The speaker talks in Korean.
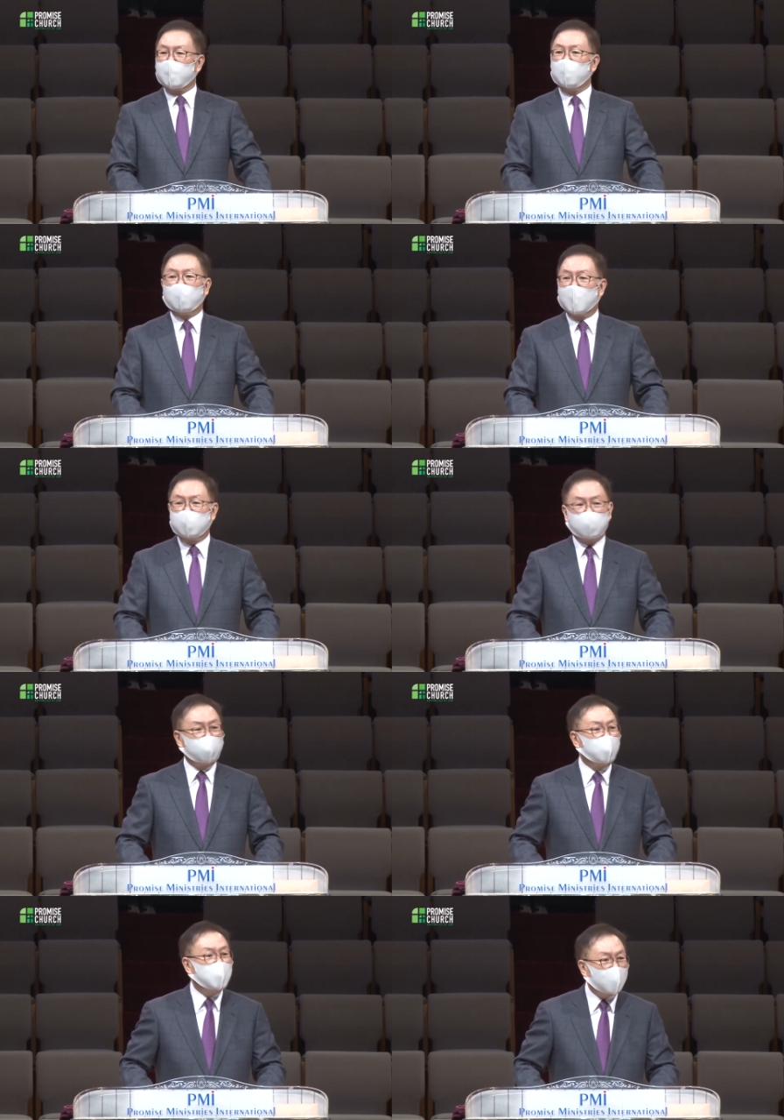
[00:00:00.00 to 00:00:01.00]
요나는
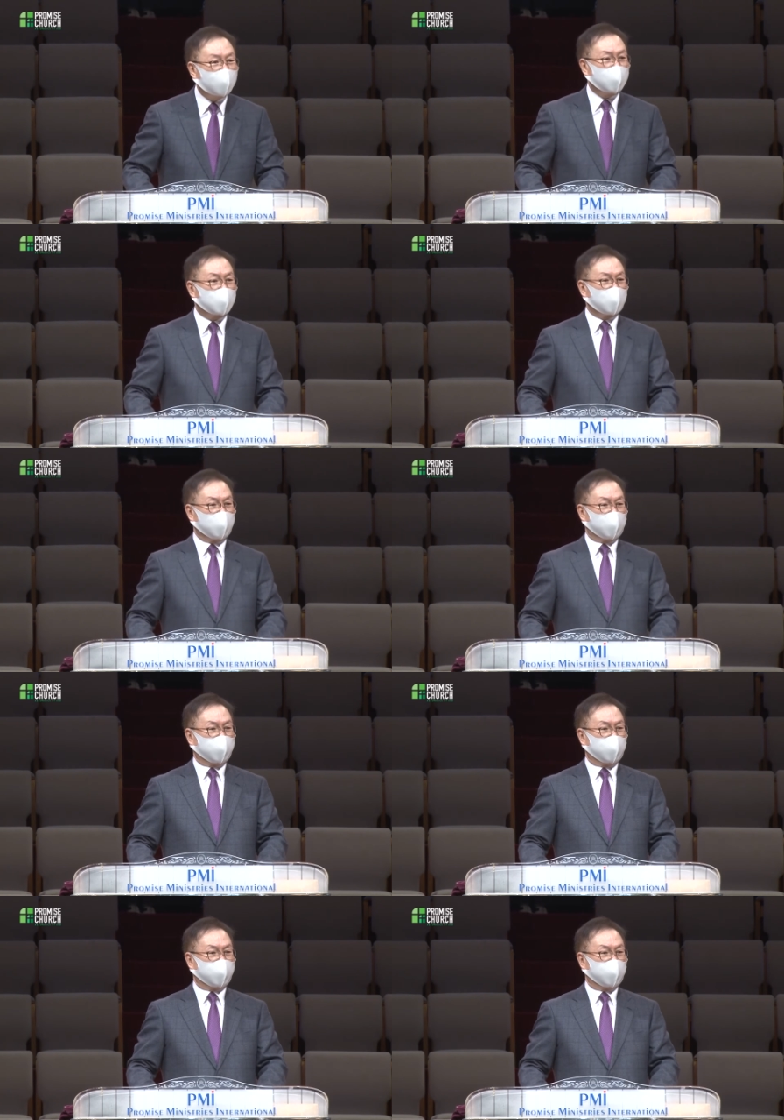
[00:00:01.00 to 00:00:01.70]
그렇지 않았어요.